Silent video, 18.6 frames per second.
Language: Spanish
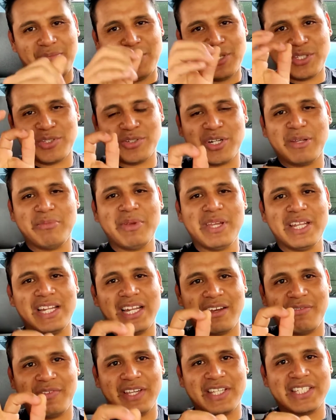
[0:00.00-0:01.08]
Mencióname
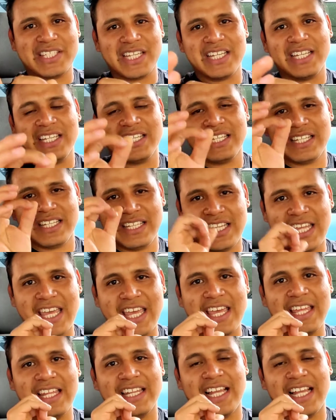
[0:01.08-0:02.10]
la fecha de